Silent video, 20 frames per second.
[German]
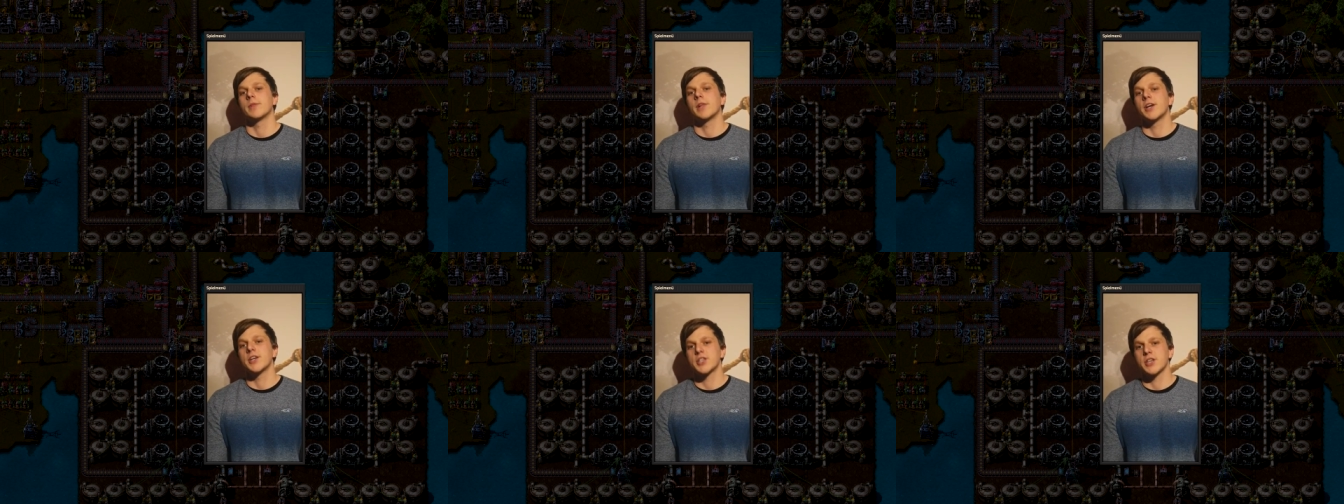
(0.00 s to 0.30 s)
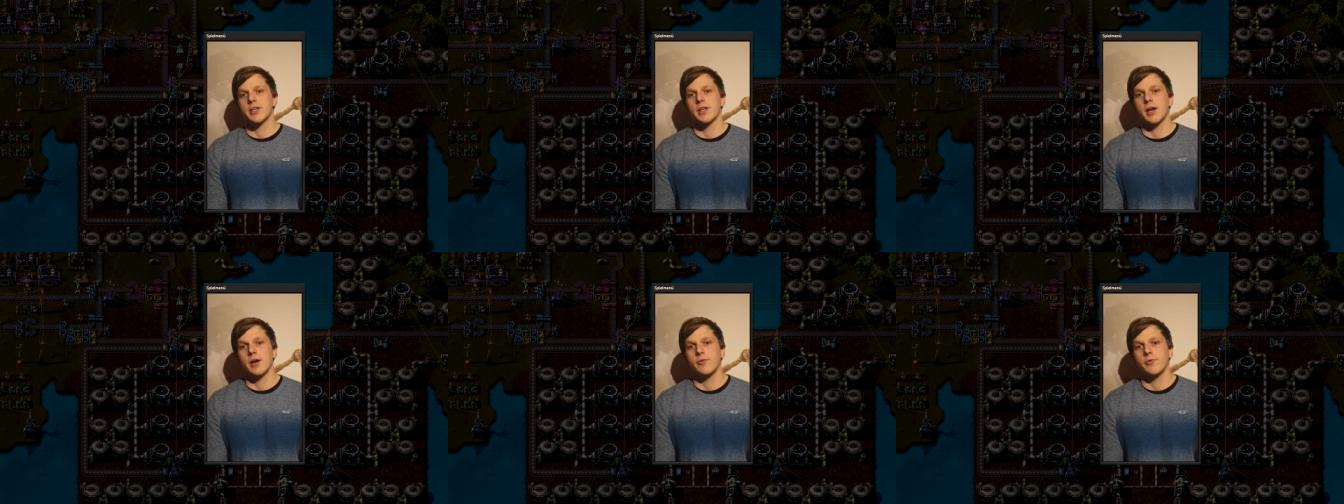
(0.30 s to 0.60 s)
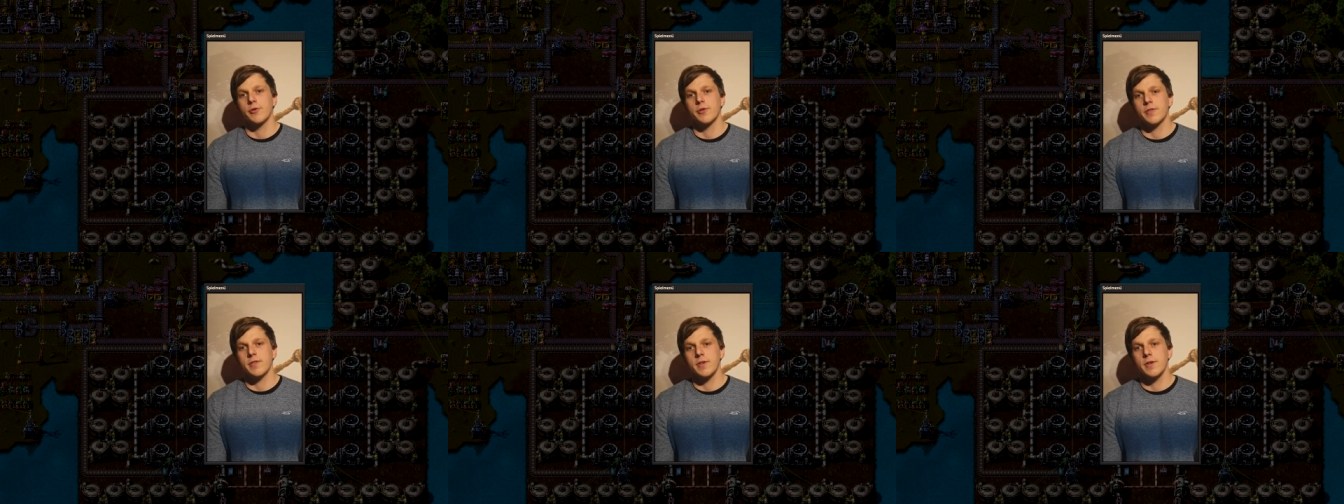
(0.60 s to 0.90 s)
leichter
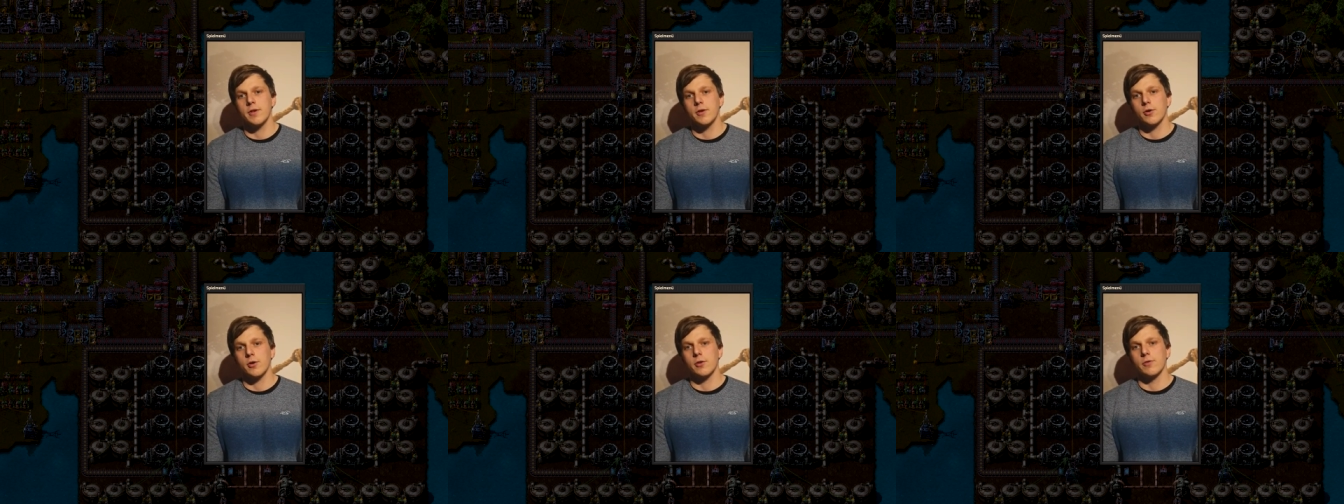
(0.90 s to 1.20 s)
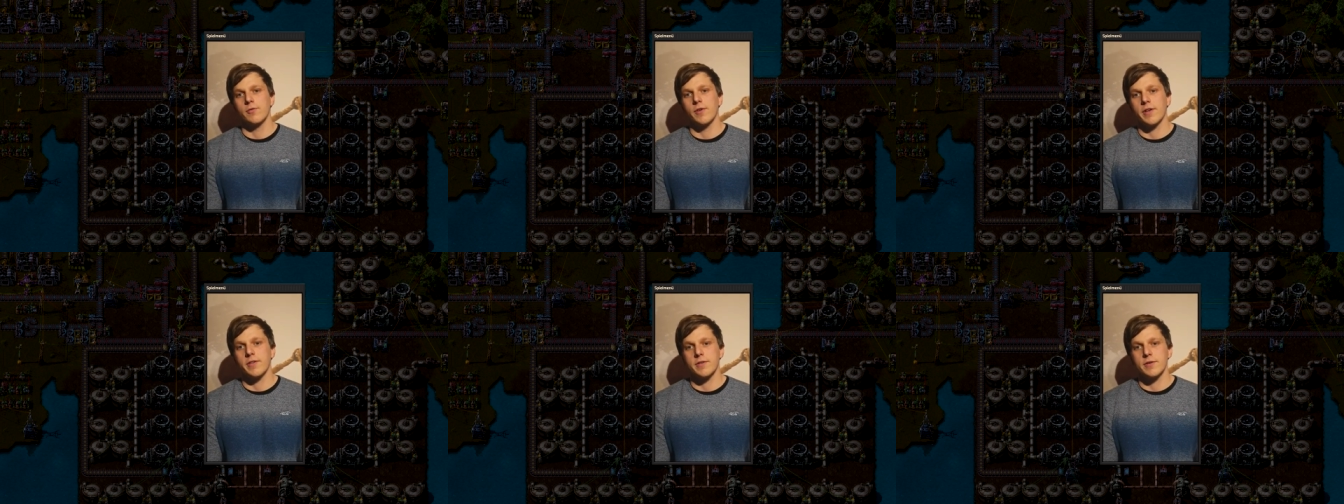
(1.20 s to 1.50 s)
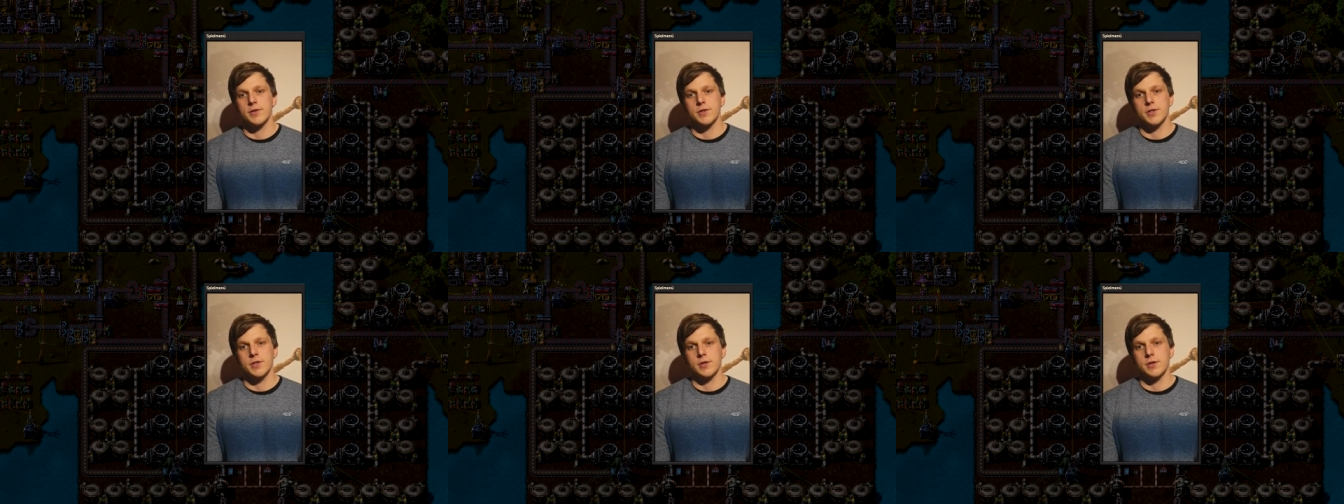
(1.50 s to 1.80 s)
nachvollziehen können, was
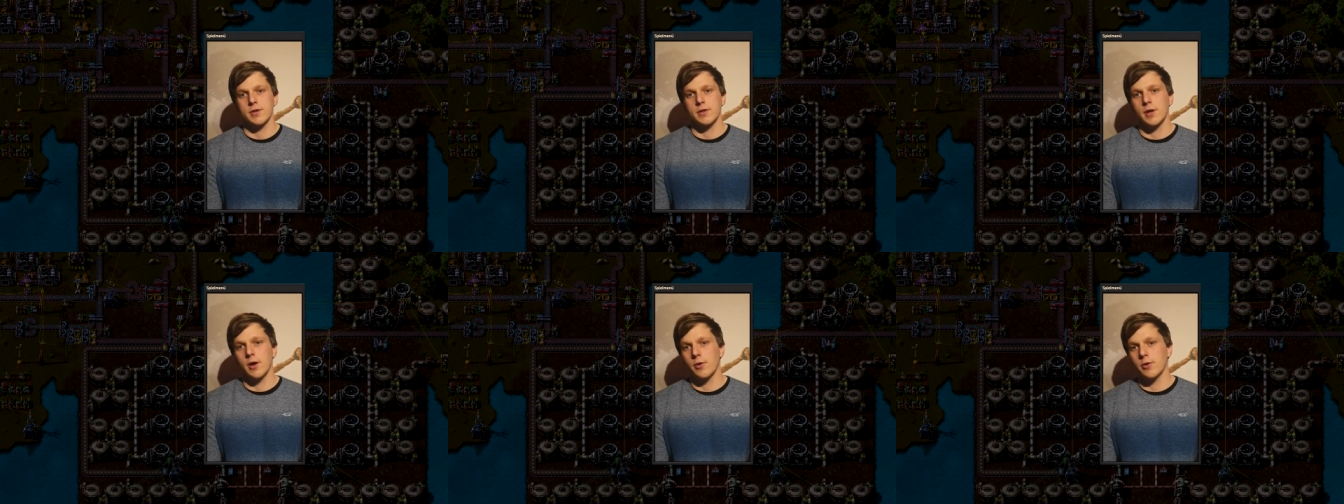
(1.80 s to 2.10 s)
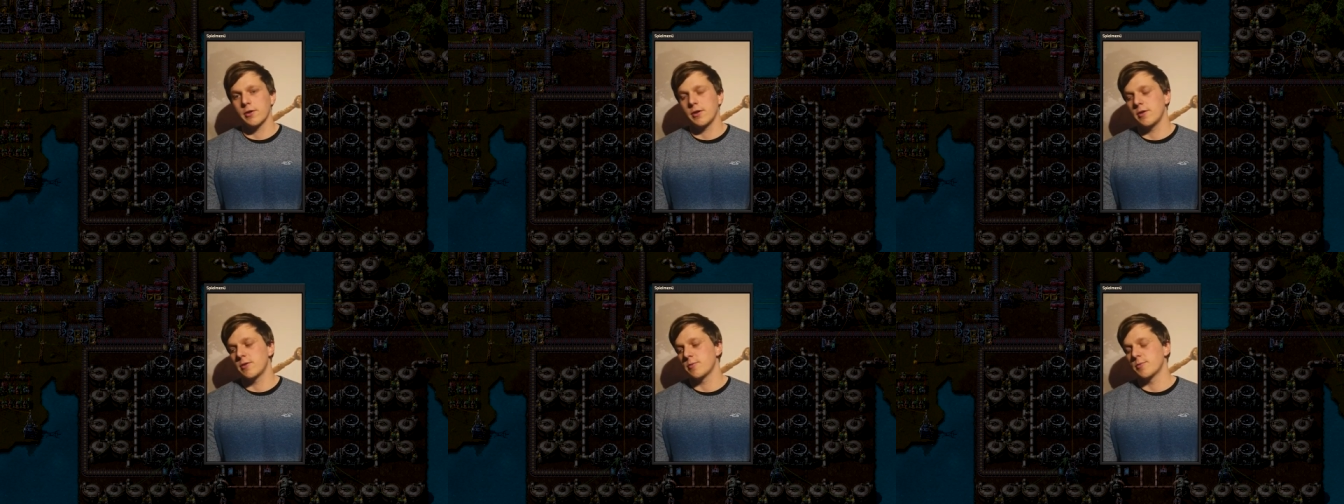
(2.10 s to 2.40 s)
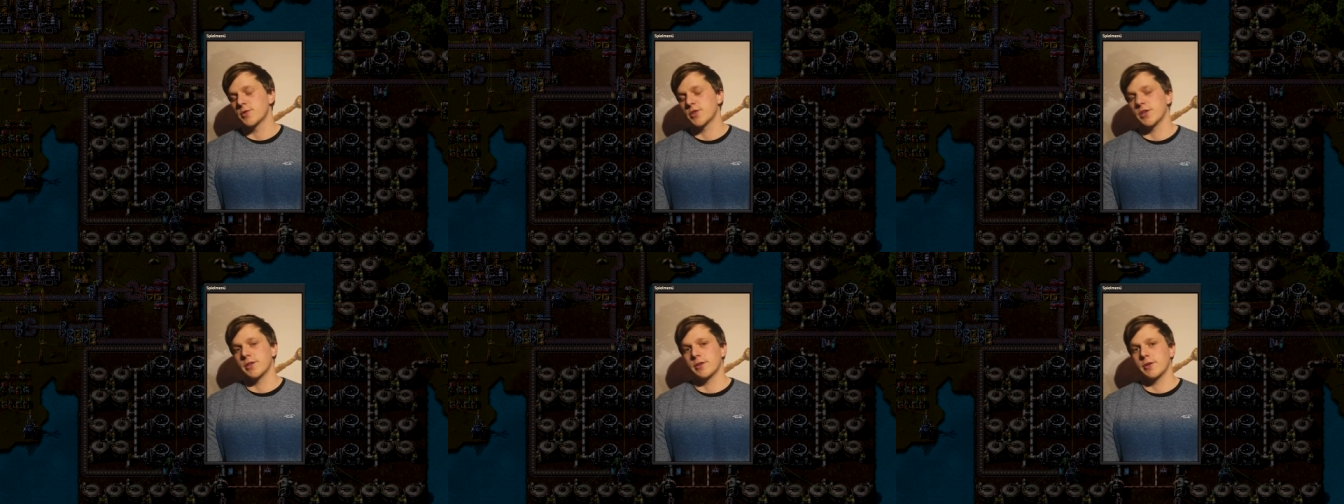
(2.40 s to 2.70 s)
ich genau in
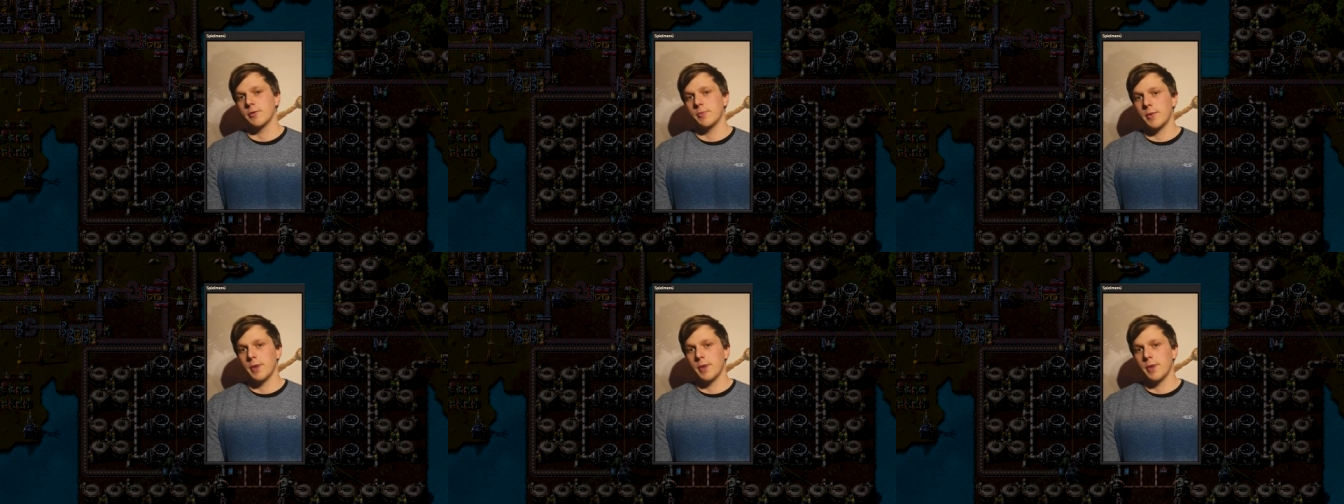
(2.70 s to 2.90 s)
diesem Schritt